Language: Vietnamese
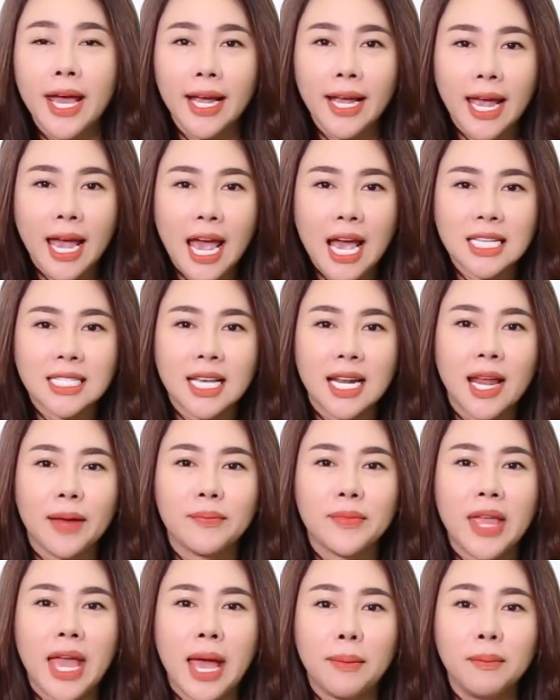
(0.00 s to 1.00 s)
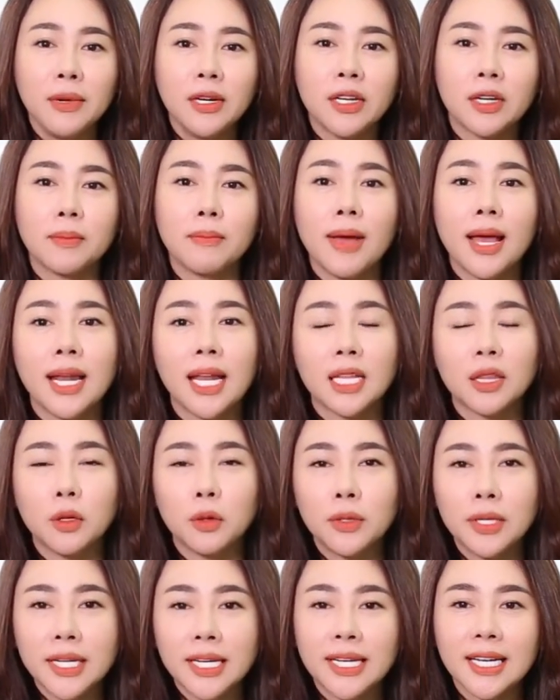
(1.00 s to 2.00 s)
DHA sẽ làm giảm lượng
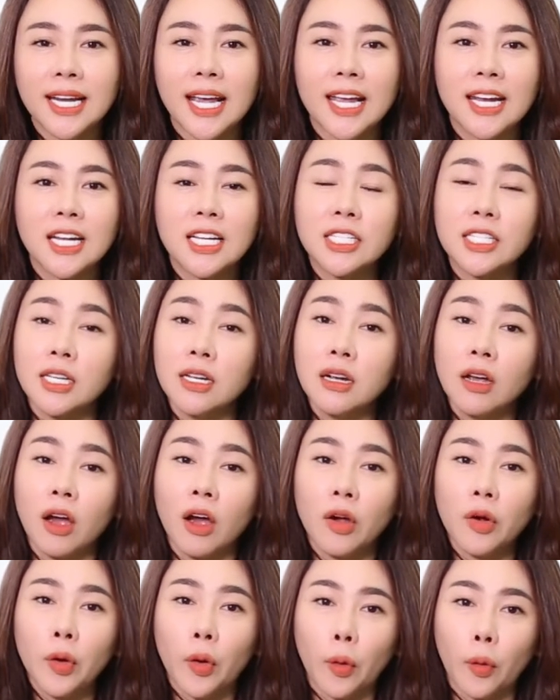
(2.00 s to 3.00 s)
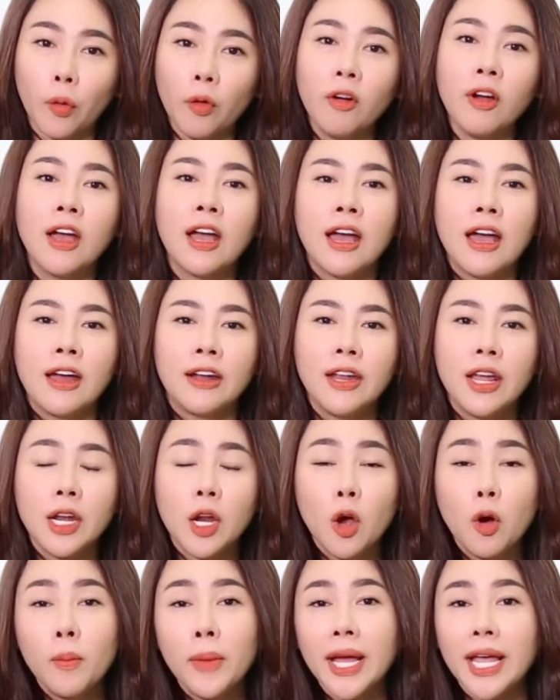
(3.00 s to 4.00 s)
melatonin gây nên chứng khó ngủ,
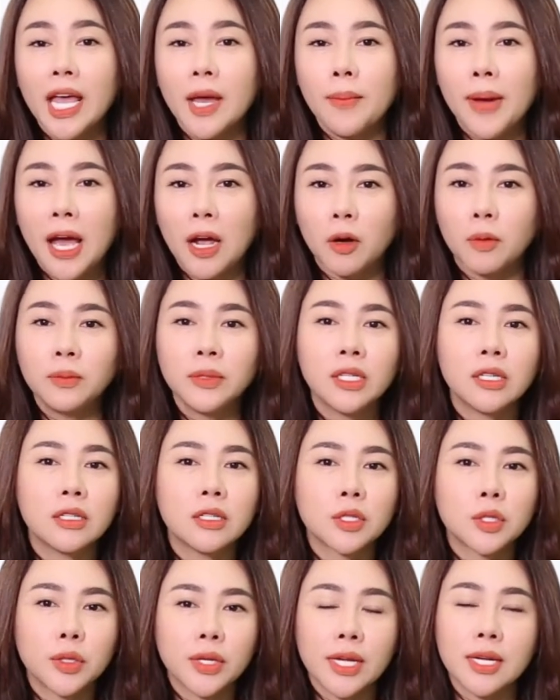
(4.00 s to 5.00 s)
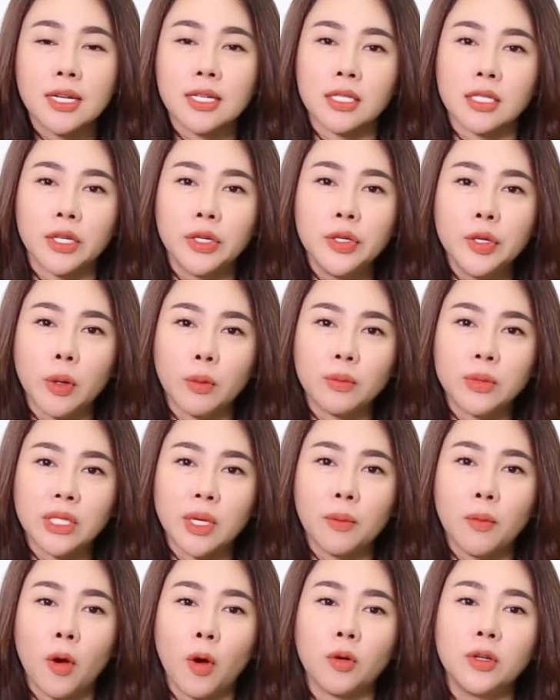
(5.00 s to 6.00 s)
nên omega 3 cũng thường xuyên được sử dụng
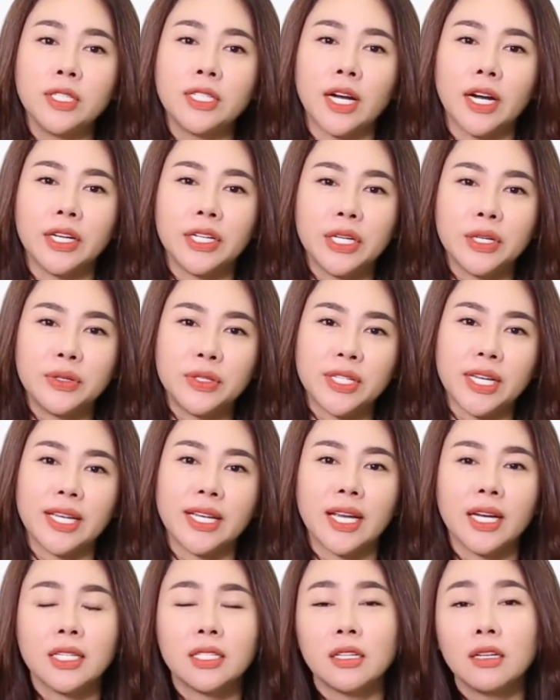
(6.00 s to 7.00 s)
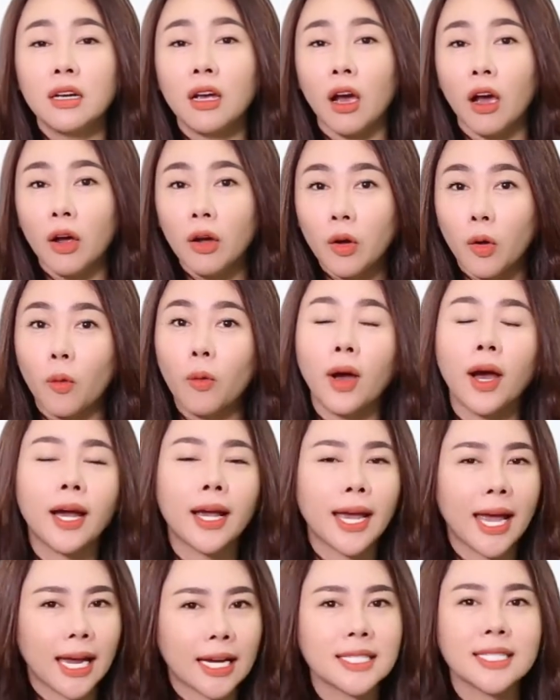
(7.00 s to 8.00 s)
trong hỗ trợ điều trị các chứng khó ngủ
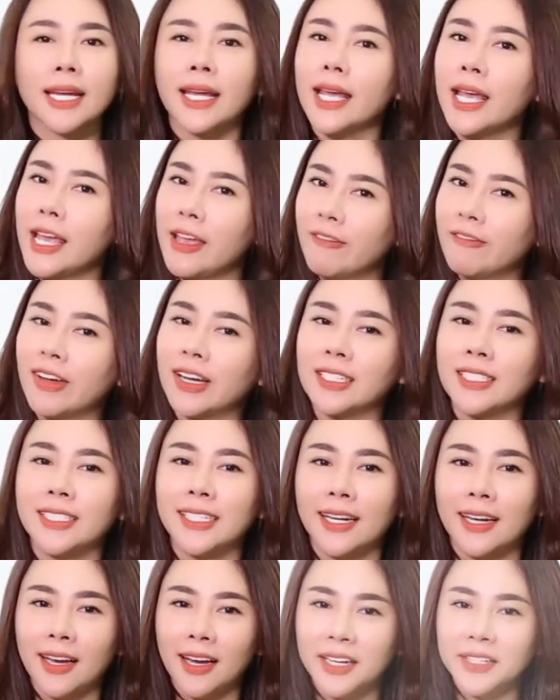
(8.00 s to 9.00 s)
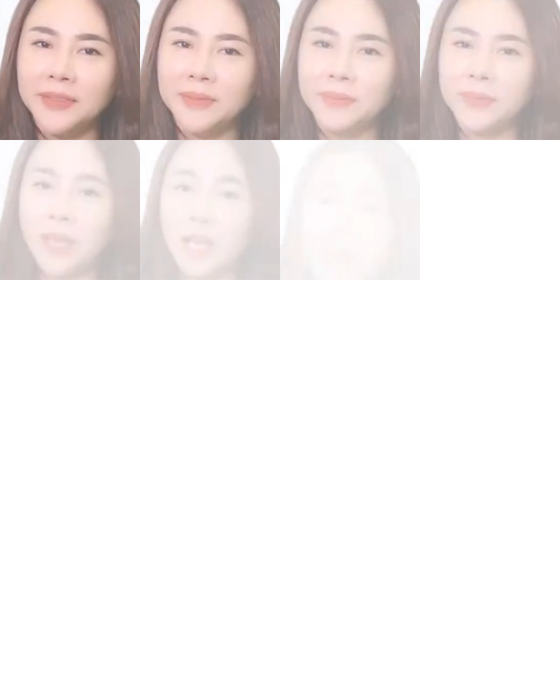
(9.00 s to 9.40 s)
ở cả trẻ em và người lớn.